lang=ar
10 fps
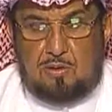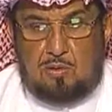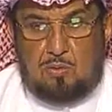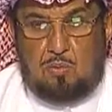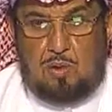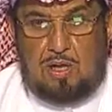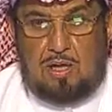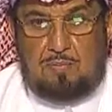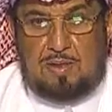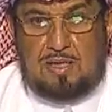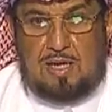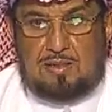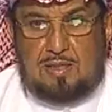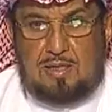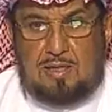
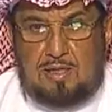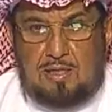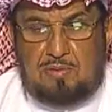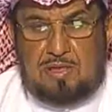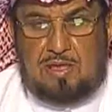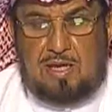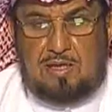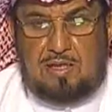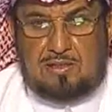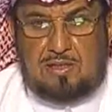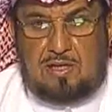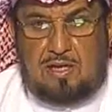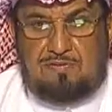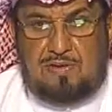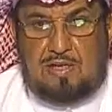وبدأت من خلال
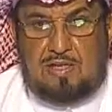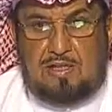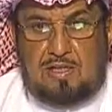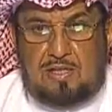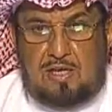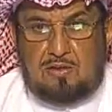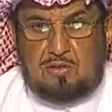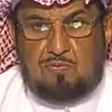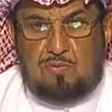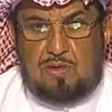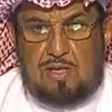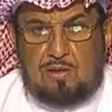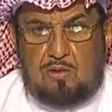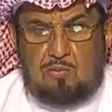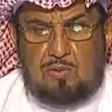الصرافين الذين كانوا يصرفون هذه
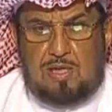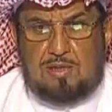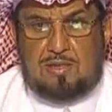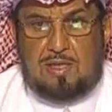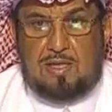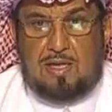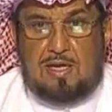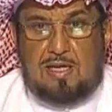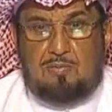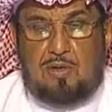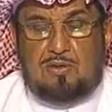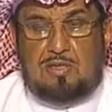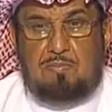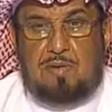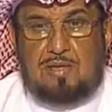العملات على ما
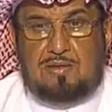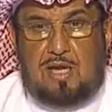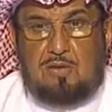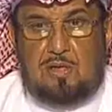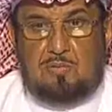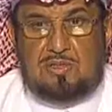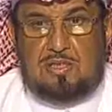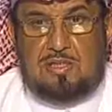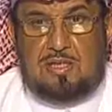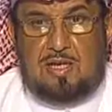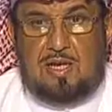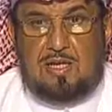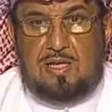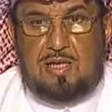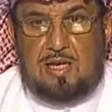يسمى الطاولة المستديرة
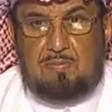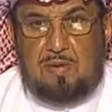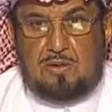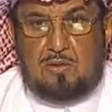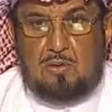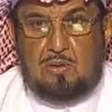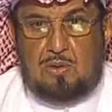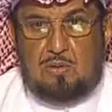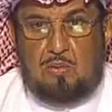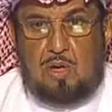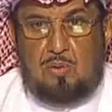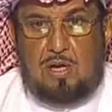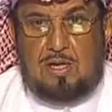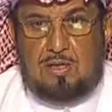البنكو وهو